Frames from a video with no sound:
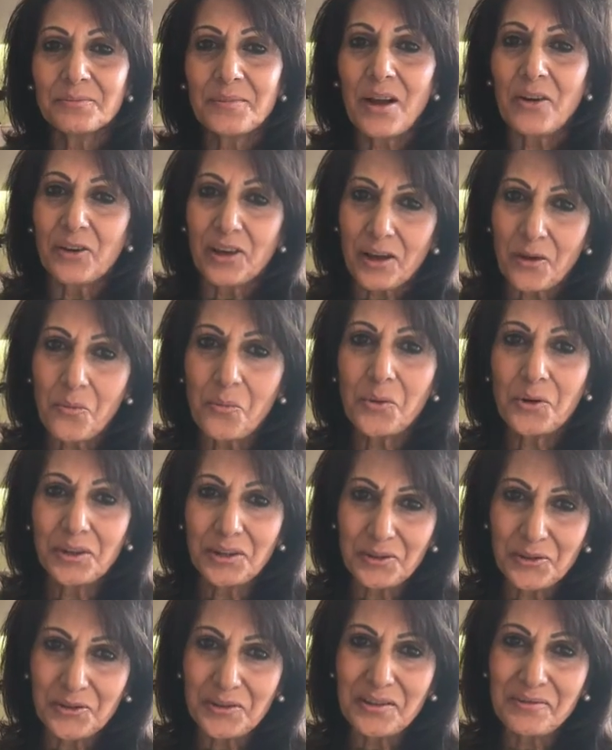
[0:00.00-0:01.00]
aunque es un
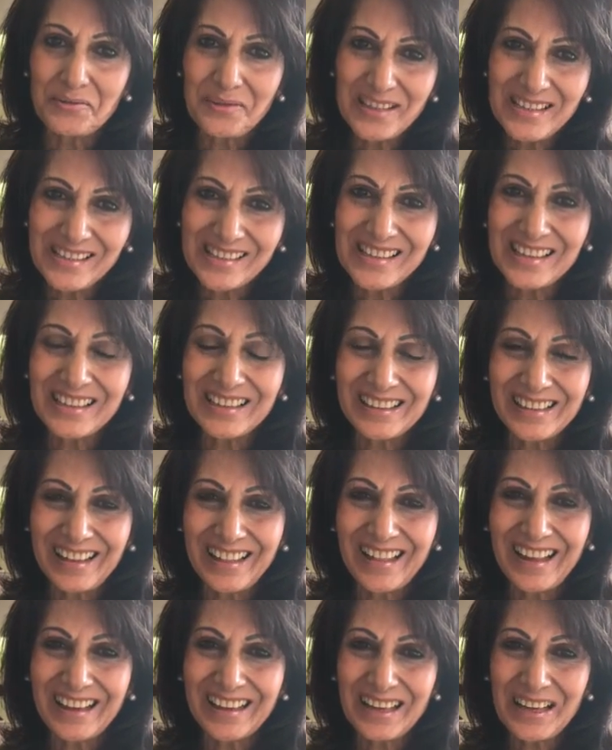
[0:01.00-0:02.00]
poquito difícil
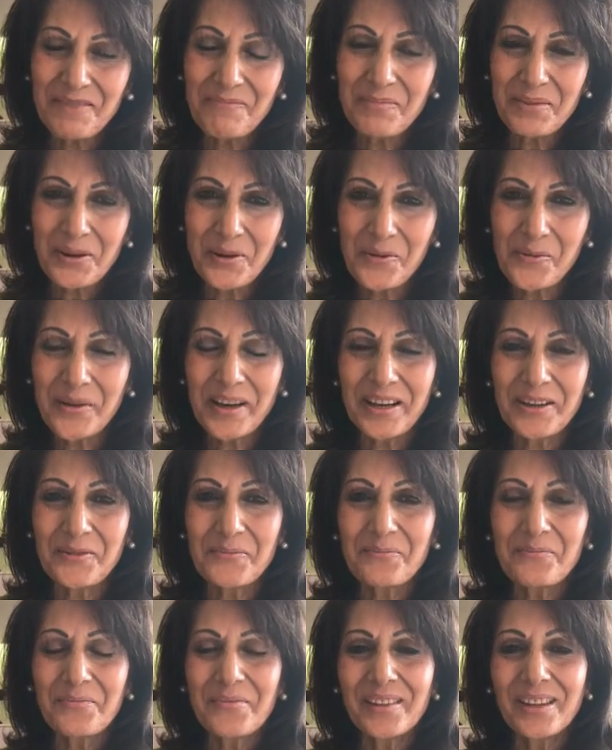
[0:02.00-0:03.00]
desde aquí, pero bueno,
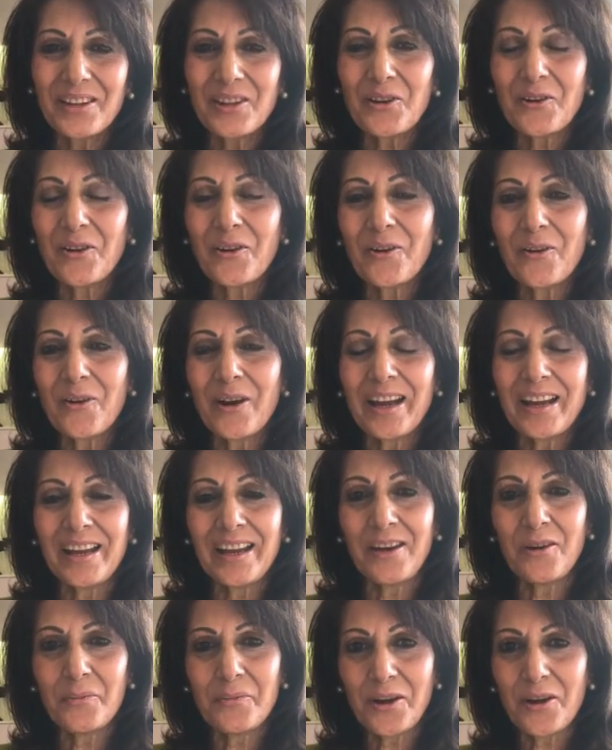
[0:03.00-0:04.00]
lo
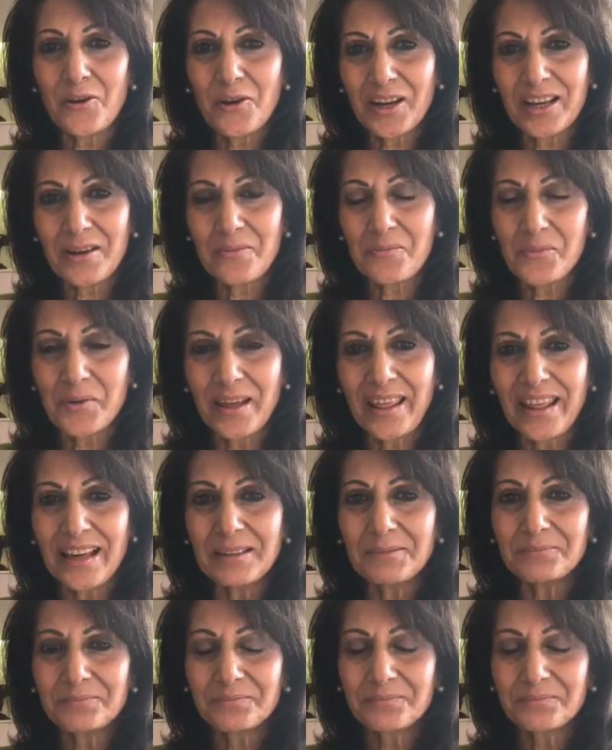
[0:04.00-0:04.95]
haré lo mejor que pueda.